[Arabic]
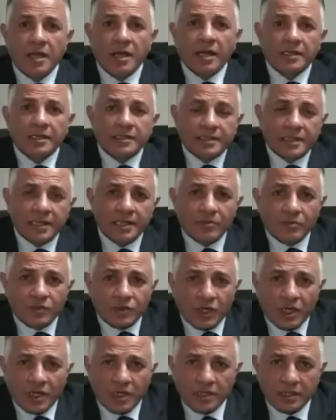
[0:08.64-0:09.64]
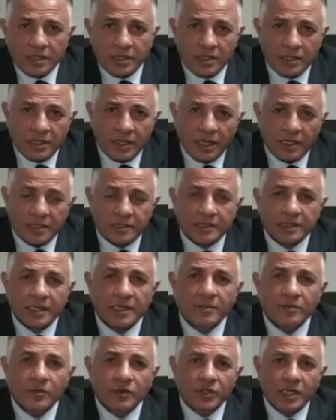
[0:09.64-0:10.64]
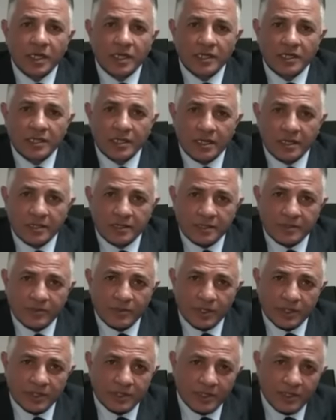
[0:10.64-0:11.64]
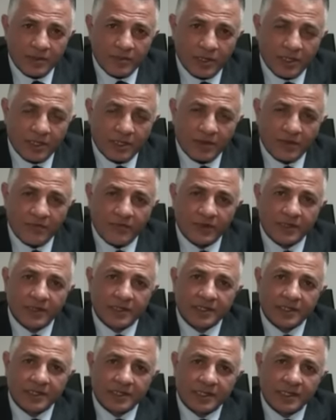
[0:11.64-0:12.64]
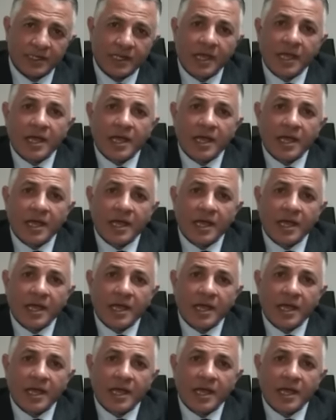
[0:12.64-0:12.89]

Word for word: أعزائي المشاهدين أعزائي مشاهدي قناة مصر البلد الفضائية